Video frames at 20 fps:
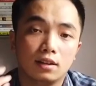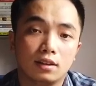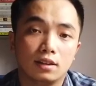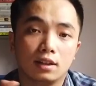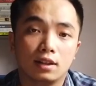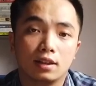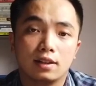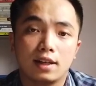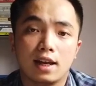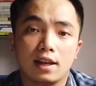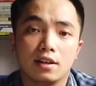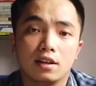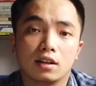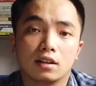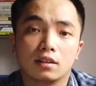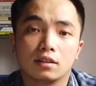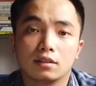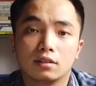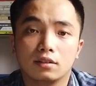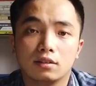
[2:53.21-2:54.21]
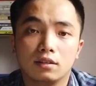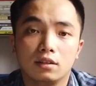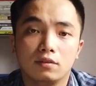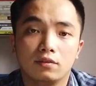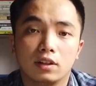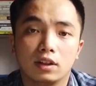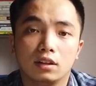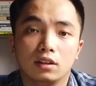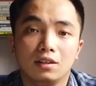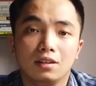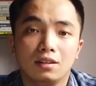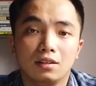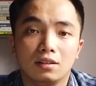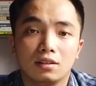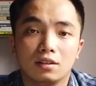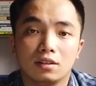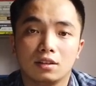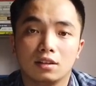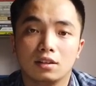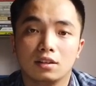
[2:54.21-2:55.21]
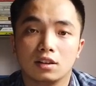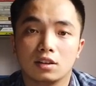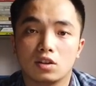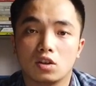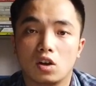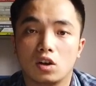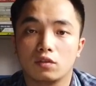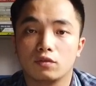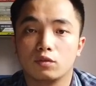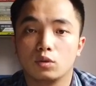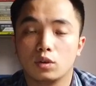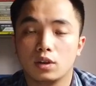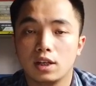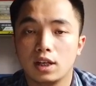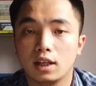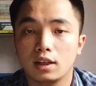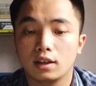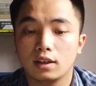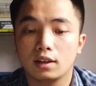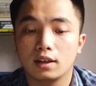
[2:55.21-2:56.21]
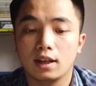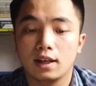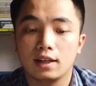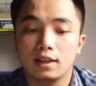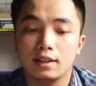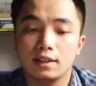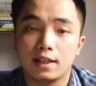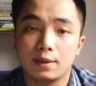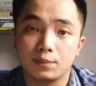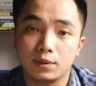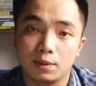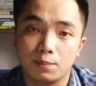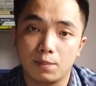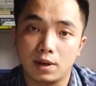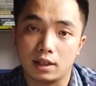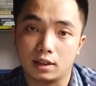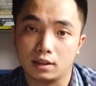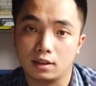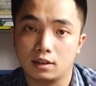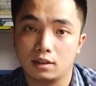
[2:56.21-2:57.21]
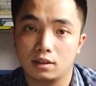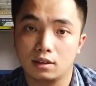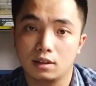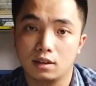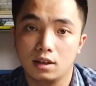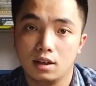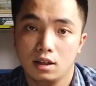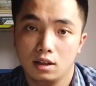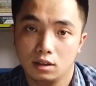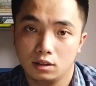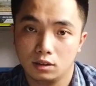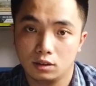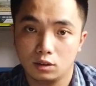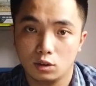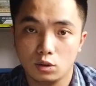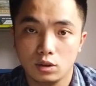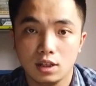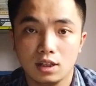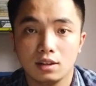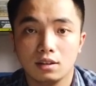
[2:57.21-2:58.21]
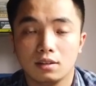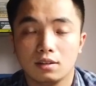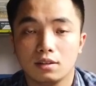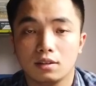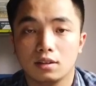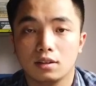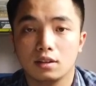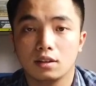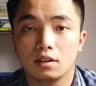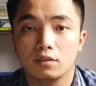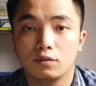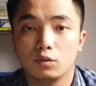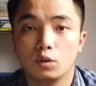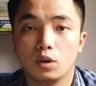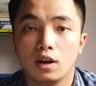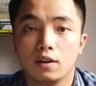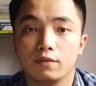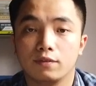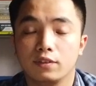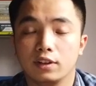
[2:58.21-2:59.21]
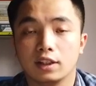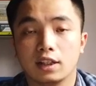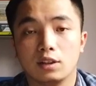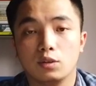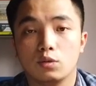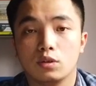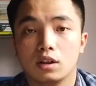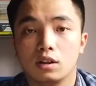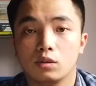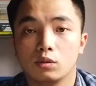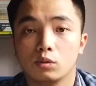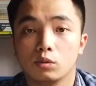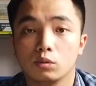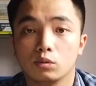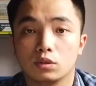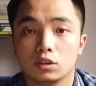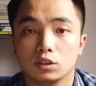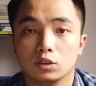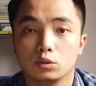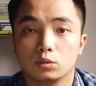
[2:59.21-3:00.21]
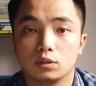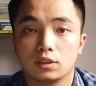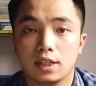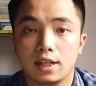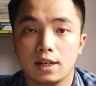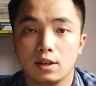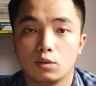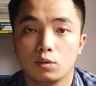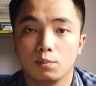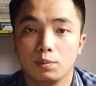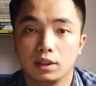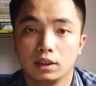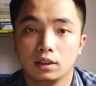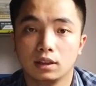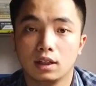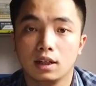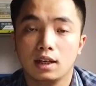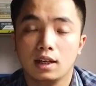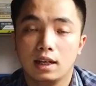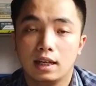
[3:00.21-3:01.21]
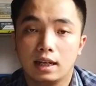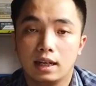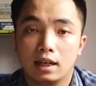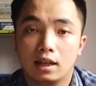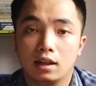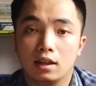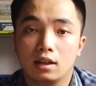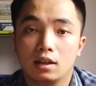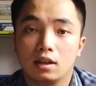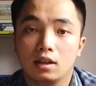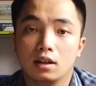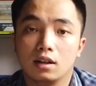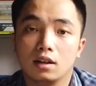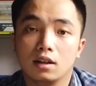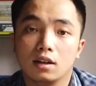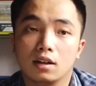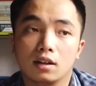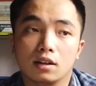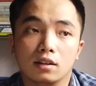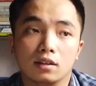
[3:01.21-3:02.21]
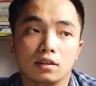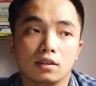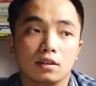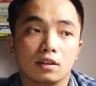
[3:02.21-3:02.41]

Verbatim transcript: thì à, để được tư vấn lựa chọn phụ kiện hay giảm tiền mặt tốt nhất phù hợp những cái nhu cầu sử dụng xe của mình à,